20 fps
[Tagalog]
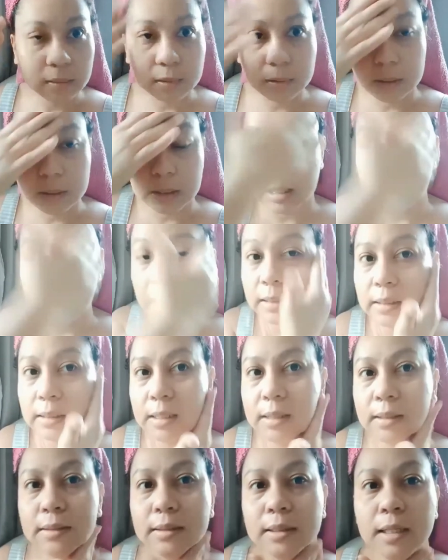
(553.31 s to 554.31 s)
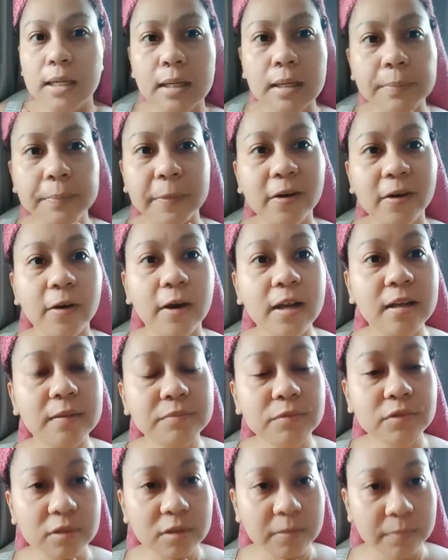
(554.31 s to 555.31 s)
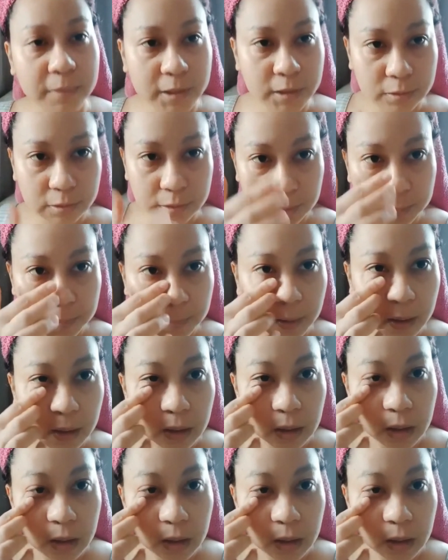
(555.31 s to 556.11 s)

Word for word: redundant na. Pero alam nyo naman yun, ba diba?